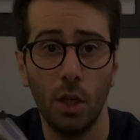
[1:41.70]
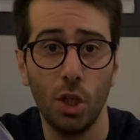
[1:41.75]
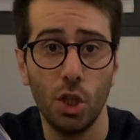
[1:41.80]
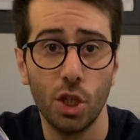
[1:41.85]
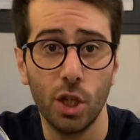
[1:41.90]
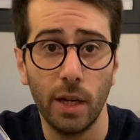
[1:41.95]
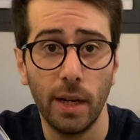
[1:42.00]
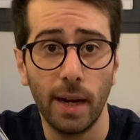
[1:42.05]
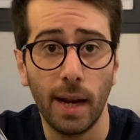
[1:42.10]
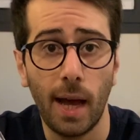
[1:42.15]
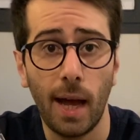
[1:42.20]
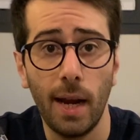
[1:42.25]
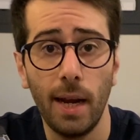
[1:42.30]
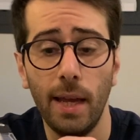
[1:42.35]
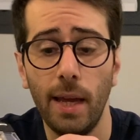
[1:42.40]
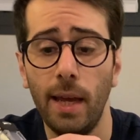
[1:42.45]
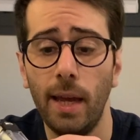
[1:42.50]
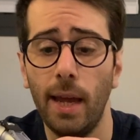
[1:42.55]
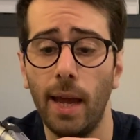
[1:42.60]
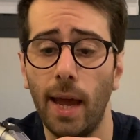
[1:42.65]
In
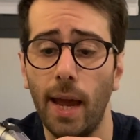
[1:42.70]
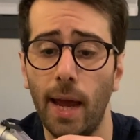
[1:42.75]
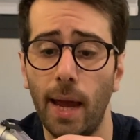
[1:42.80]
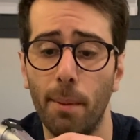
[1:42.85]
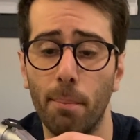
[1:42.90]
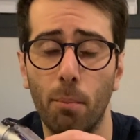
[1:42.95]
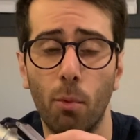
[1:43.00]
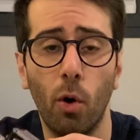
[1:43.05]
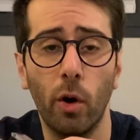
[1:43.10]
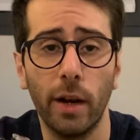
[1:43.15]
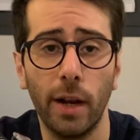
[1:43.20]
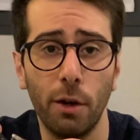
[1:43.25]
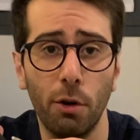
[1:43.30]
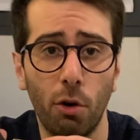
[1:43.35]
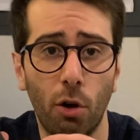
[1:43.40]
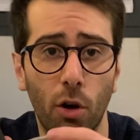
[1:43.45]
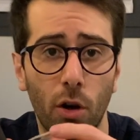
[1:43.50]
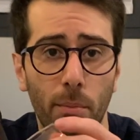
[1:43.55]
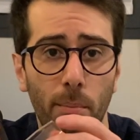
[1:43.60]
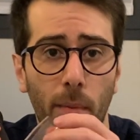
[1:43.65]
generale è buona
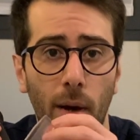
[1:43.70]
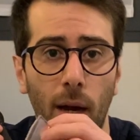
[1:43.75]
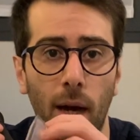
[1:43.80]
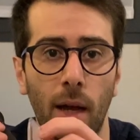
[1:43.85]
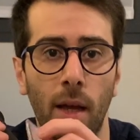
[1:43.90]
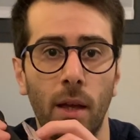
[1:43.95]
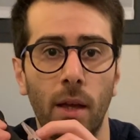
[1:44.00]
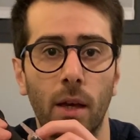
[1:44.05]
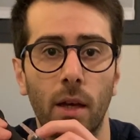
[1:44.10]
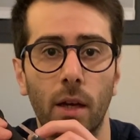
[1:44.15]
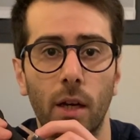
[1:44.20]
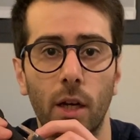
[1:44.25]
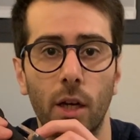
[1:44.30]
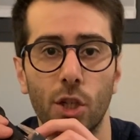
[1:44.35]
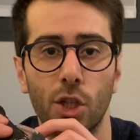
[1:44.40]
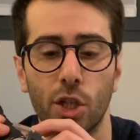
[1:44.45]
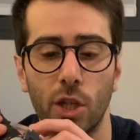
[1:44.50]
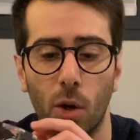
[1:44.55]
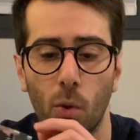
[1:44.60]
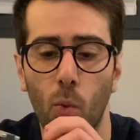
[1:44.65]
norma eh,
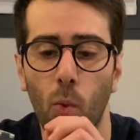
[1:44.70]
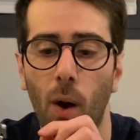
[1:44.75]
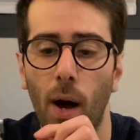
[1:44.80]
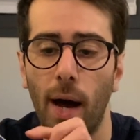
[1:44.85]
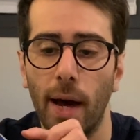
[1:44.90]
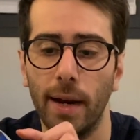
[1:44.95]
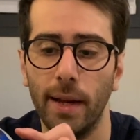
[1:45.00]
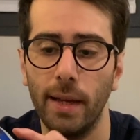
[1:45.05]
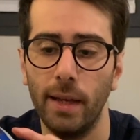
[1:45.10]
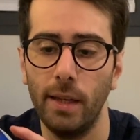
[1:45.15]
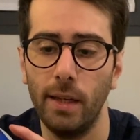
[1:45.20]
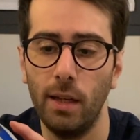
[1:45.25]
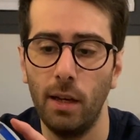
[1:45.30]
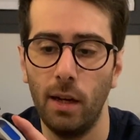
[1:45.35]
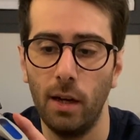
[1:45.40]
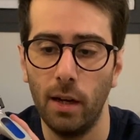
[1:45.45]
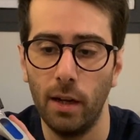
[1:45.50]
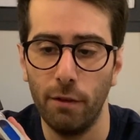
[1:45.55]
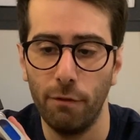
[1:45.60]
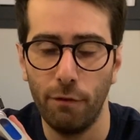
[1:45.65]
sciacquare
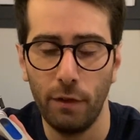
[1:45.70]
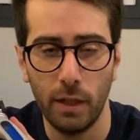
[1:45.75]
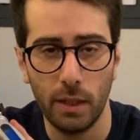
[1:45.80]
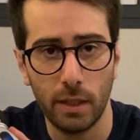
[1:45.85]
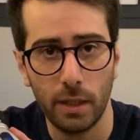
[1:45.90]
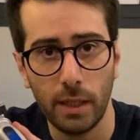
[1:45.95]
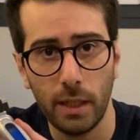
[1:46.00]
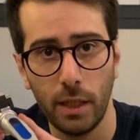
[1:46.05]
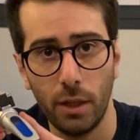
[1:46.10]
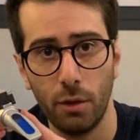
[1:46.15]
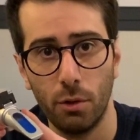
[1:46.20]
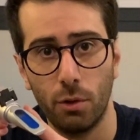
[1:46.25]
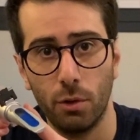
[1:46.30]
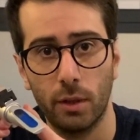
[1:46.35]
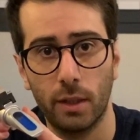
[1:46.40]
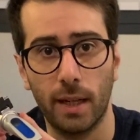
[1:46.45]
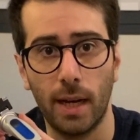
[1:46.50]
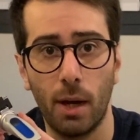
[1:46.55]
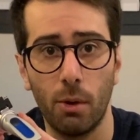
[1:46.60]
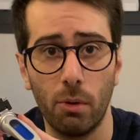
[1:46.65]
il vetrino
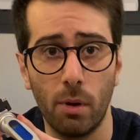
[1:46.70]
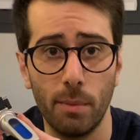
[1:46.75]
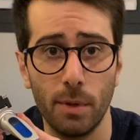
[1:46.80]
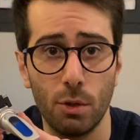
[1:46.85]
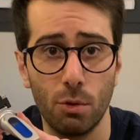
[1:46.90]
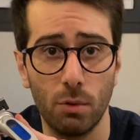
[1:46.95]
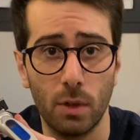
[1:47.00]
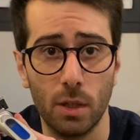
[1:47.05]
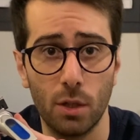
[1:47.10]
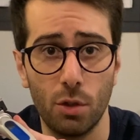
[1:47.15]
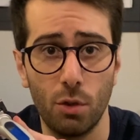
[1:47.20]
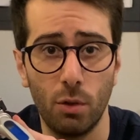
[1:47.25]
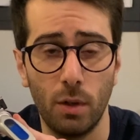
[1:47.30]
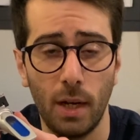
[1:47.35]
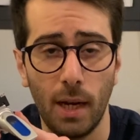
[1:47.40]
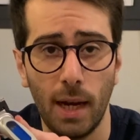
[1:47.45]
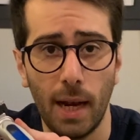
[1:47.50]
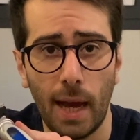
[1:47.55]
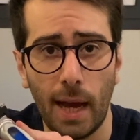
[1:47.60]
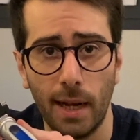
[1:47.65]
tra una misurazione
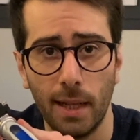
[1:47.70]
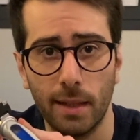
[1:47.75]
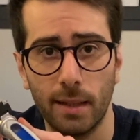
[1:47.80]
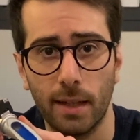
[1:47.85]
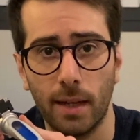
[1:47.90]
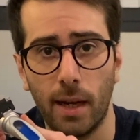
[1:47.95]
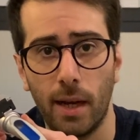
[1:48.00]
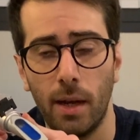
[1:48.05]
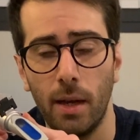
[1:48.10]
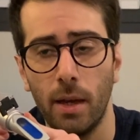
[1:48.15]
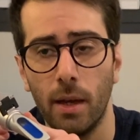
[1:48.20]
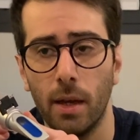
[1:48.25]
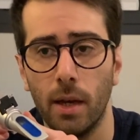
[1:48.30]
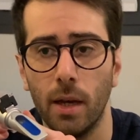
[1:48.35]
e l'altra,